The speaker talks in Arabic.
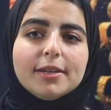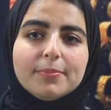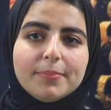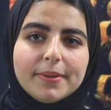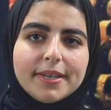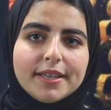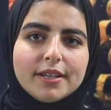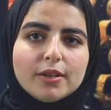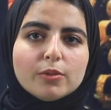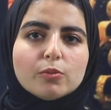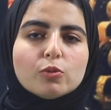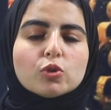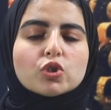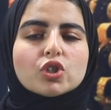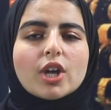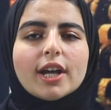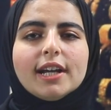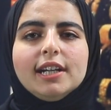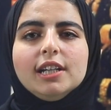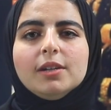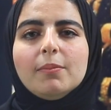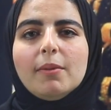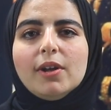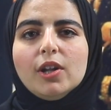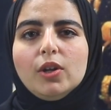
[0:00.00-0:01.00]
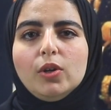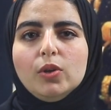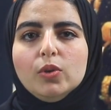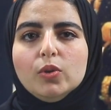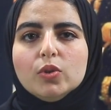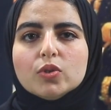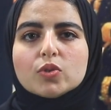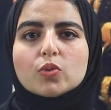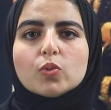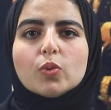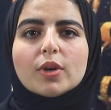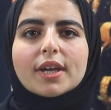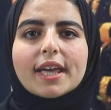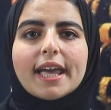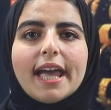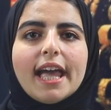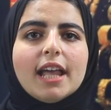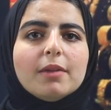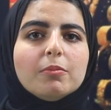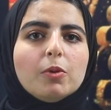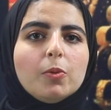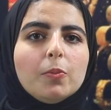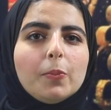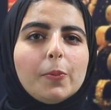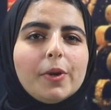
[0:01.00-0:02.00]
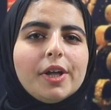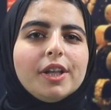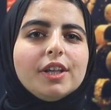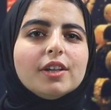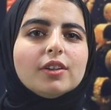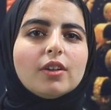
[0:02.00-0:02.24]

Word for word: كبير وشكل ملحوظ وكان ممكن